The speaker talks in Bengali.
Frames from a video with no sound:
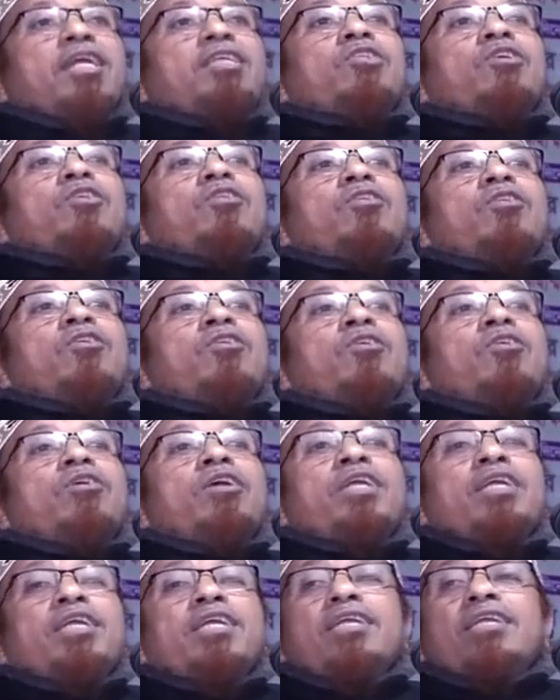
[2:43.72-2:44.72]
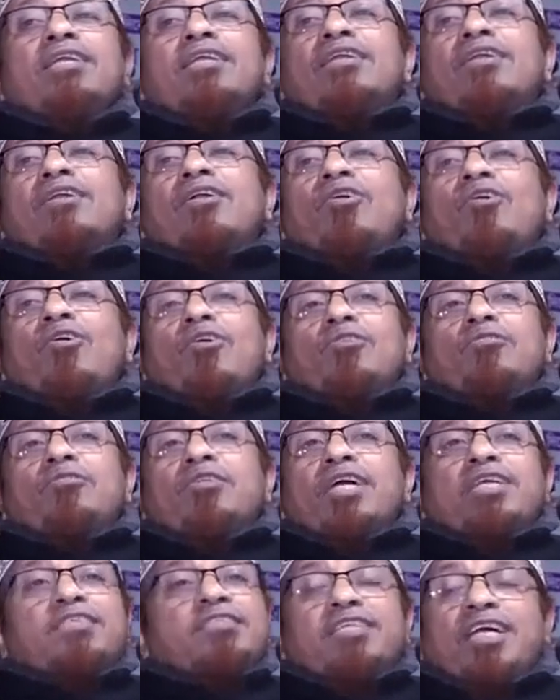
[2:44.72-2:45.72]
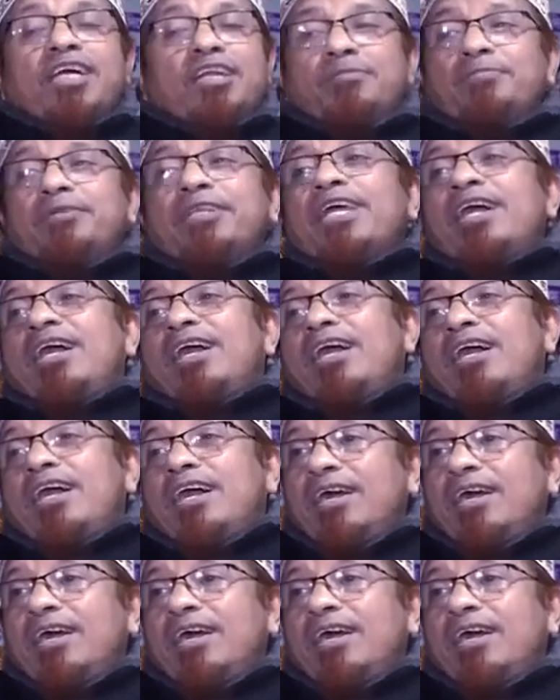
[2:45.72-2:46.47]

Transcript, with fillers: এই জন্যই করোনায় ছাড়বে না